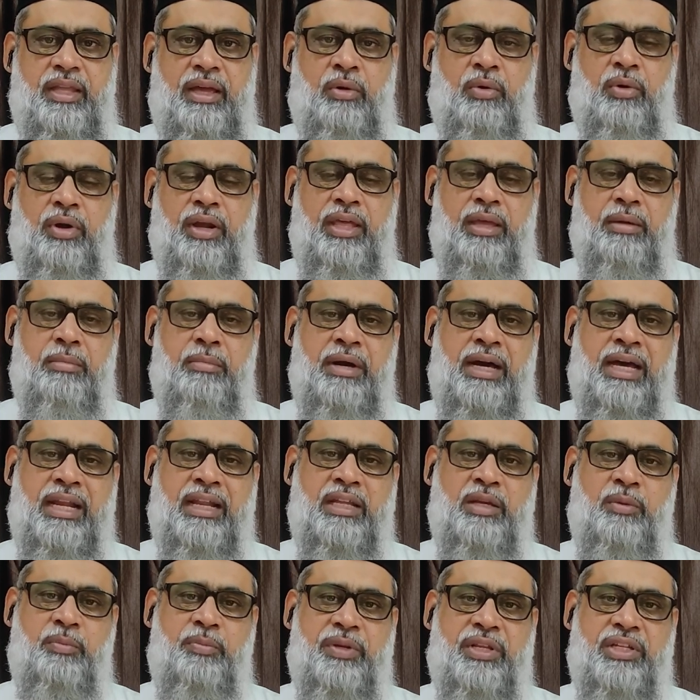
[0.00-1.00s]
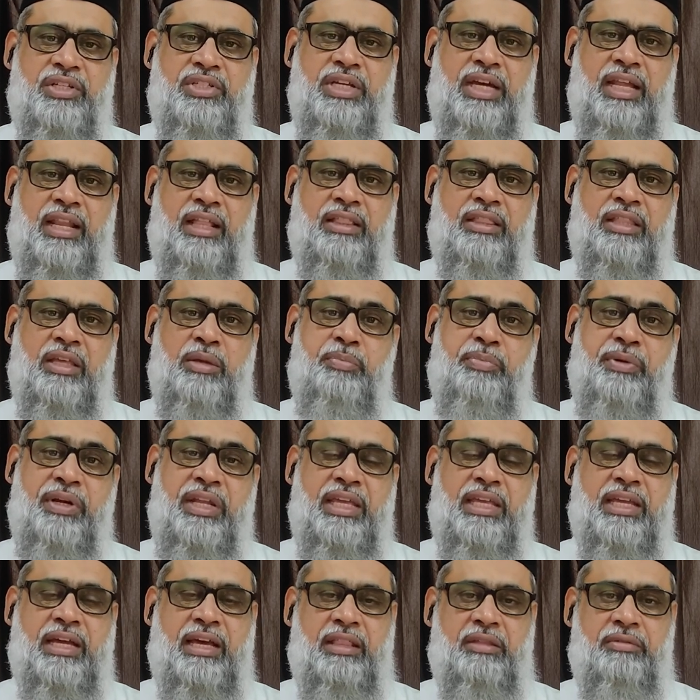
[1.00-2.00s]
அவருடைய மார்க்க பிரச்சாரத்தை
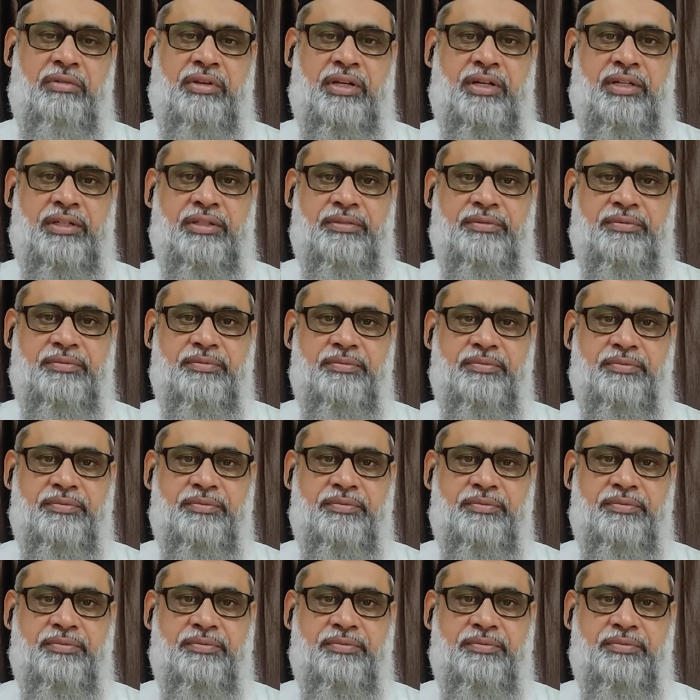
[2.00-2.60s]
பிடிக்காதவர்கள்